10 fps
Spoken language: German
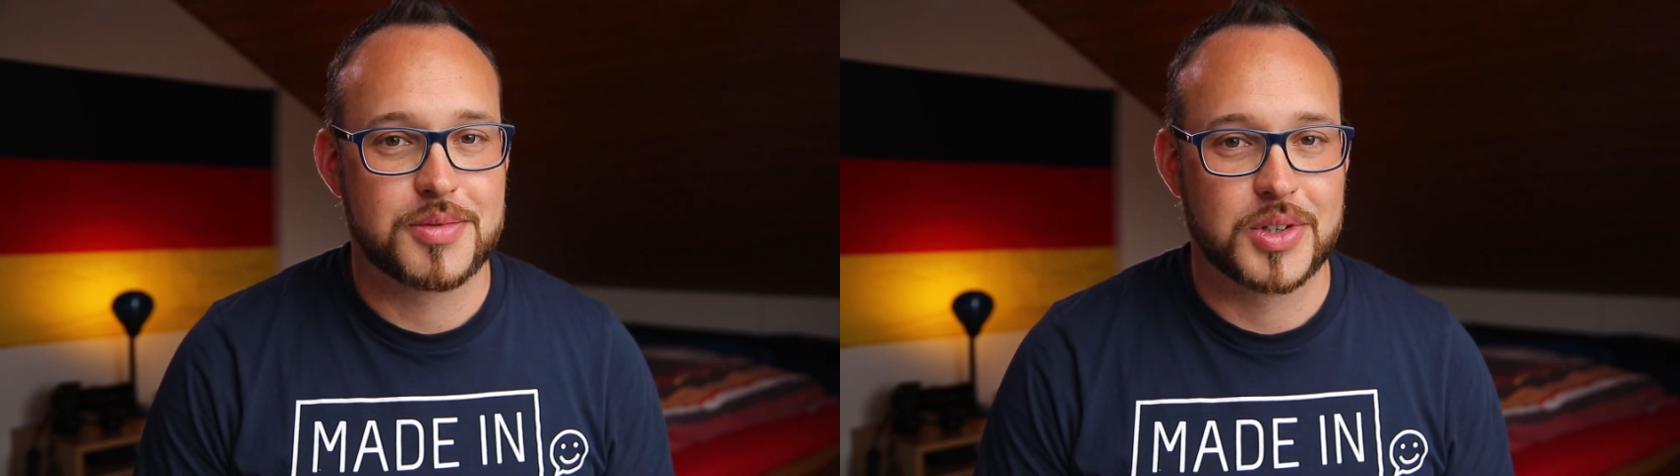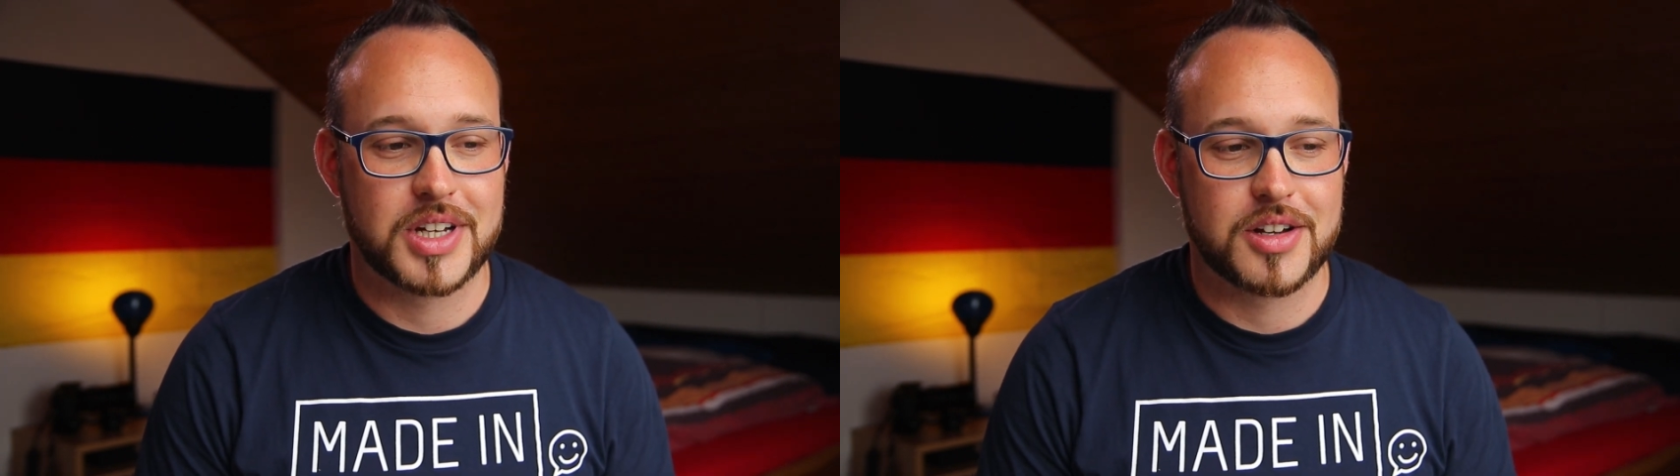
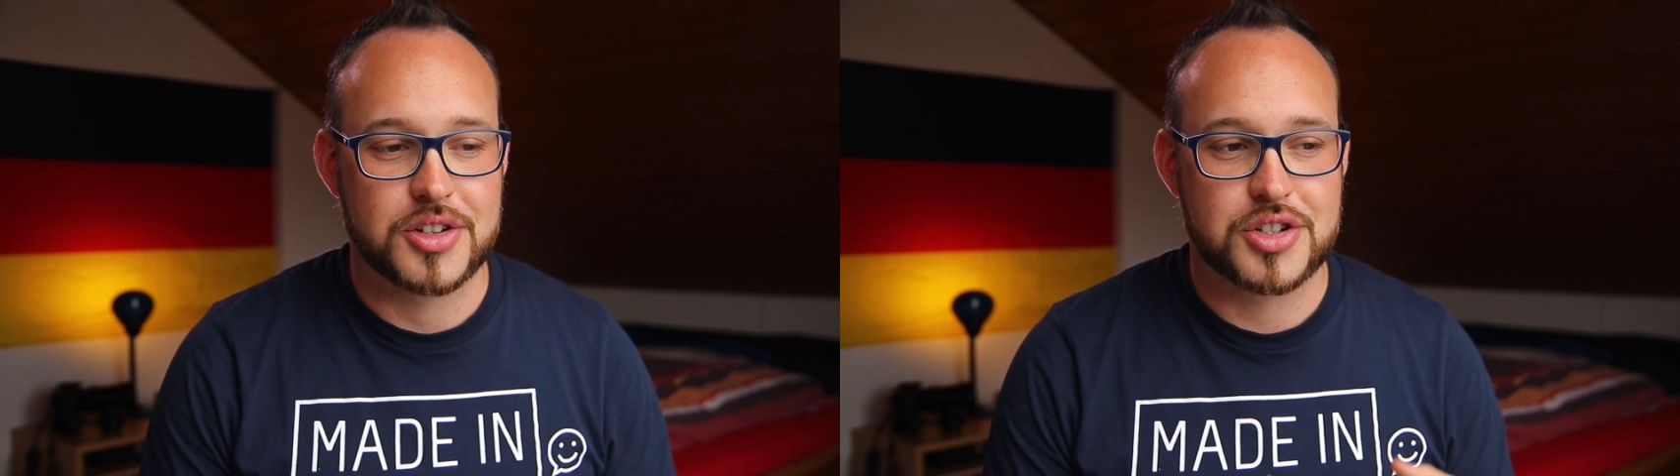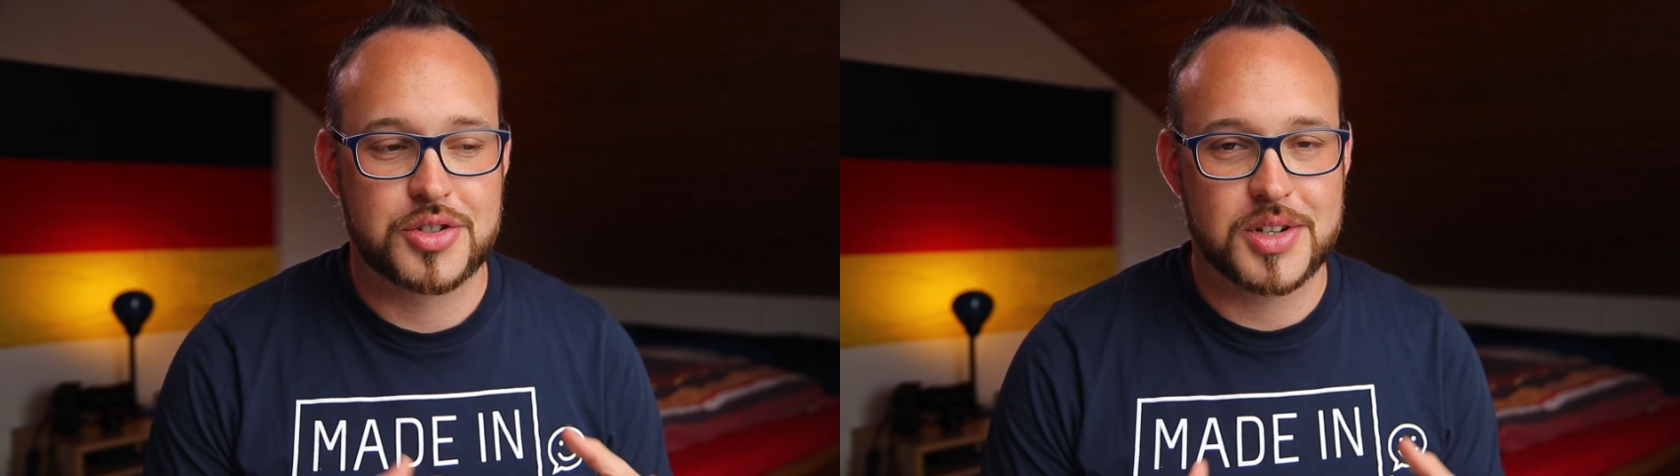oder
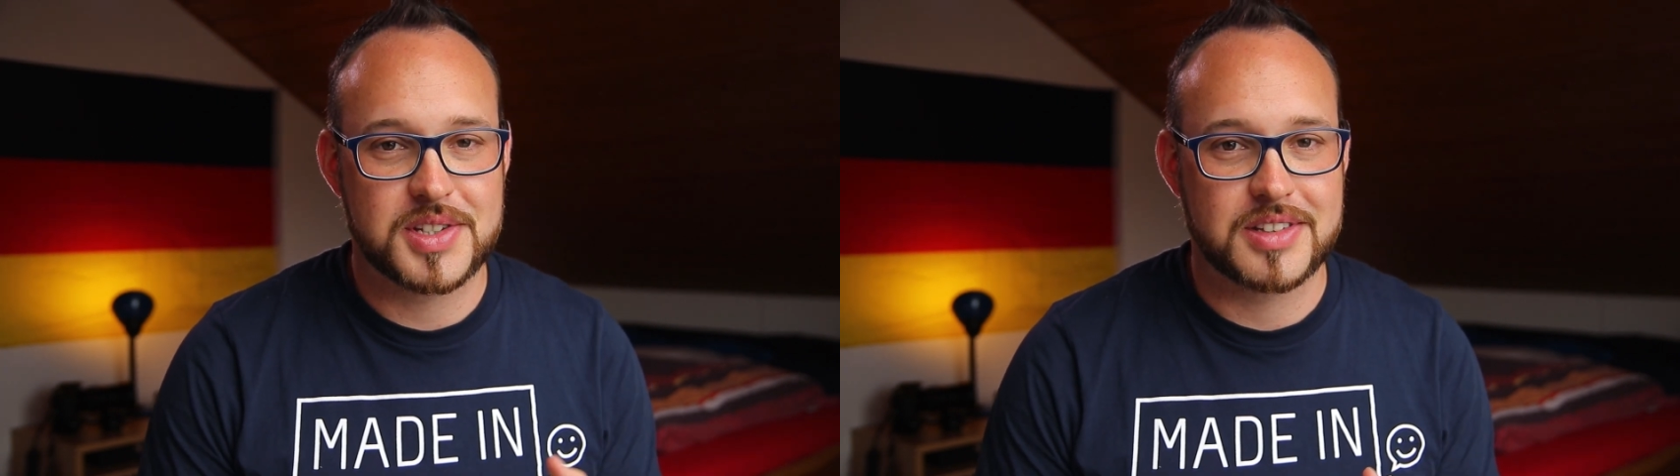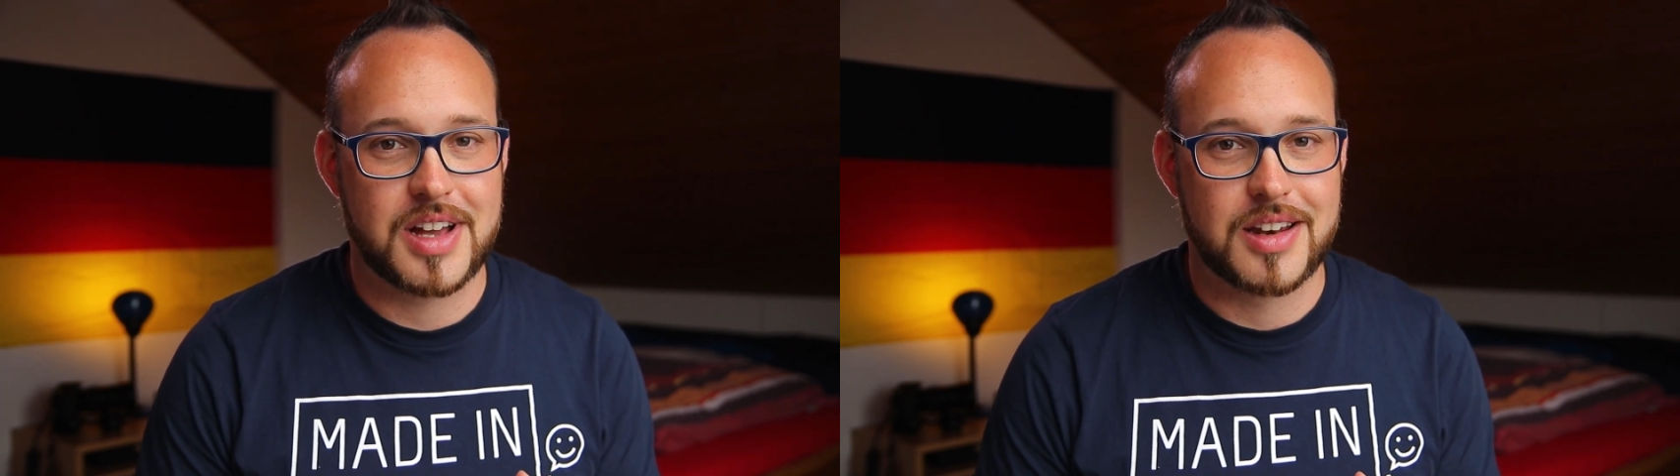
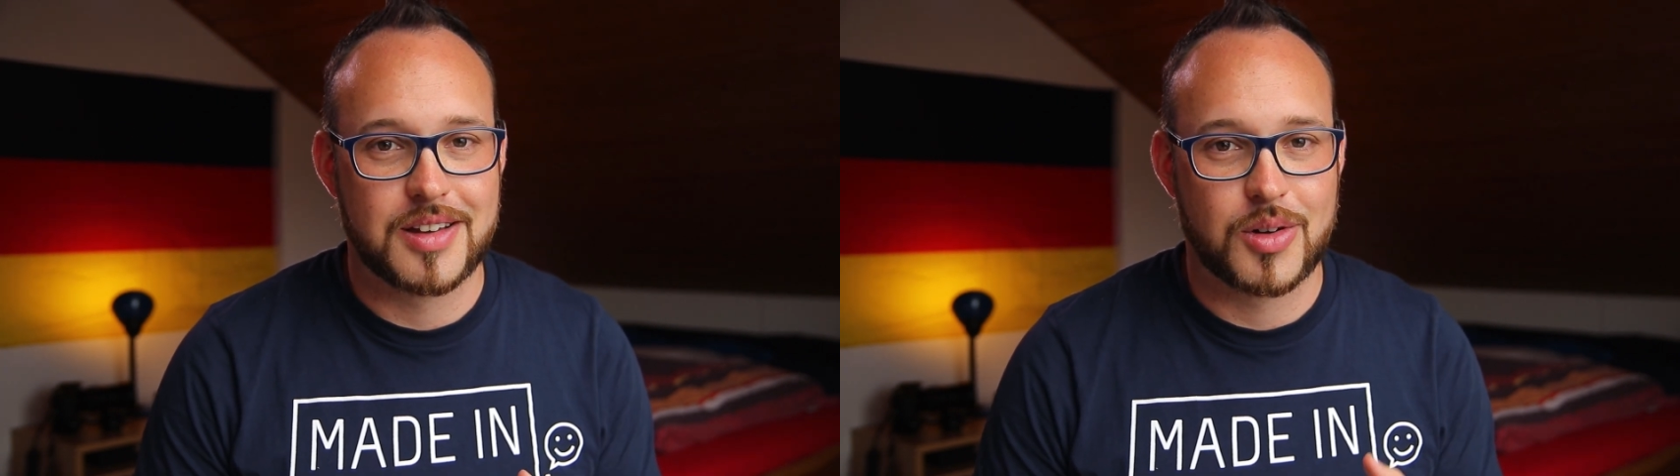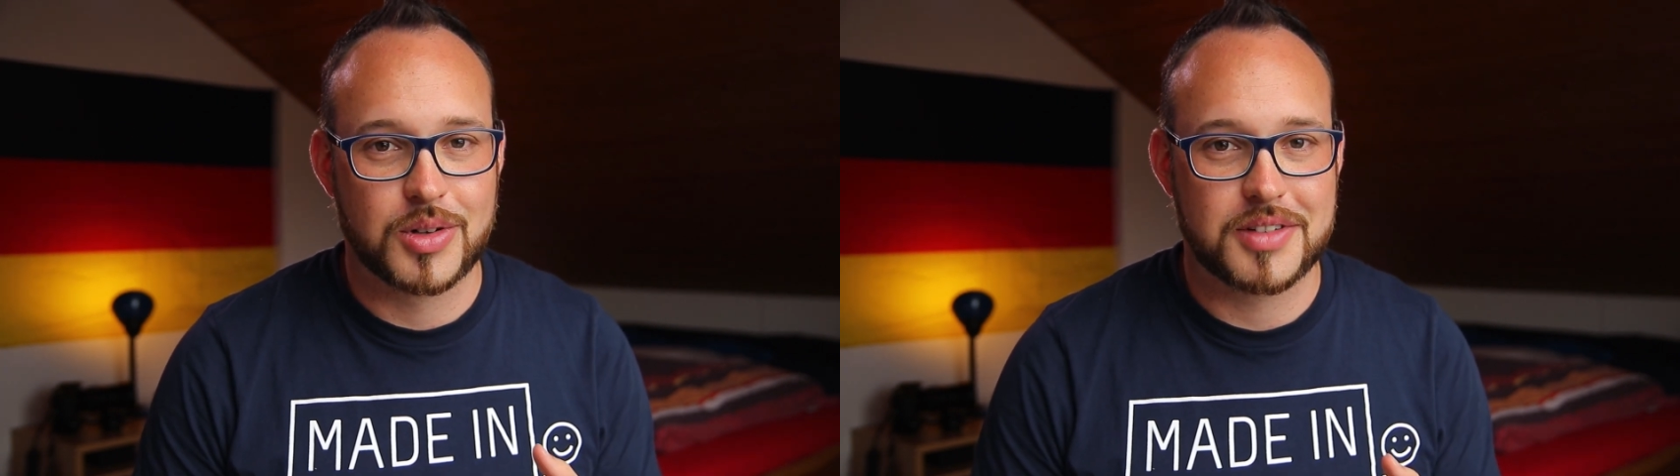
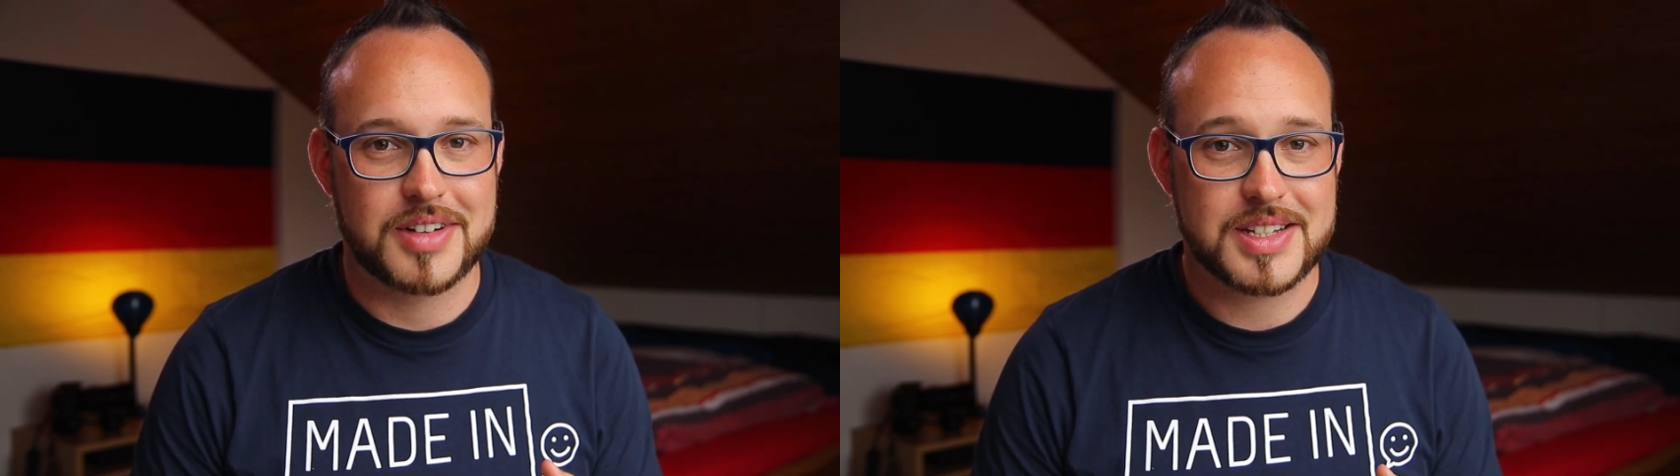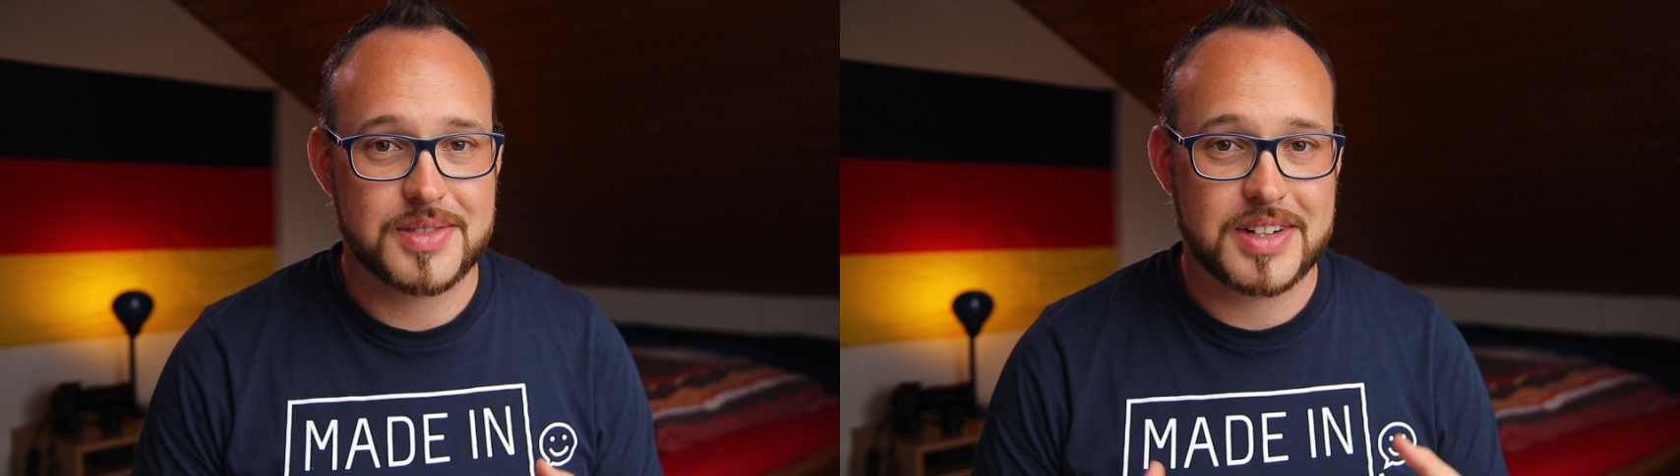Störsignale oder was,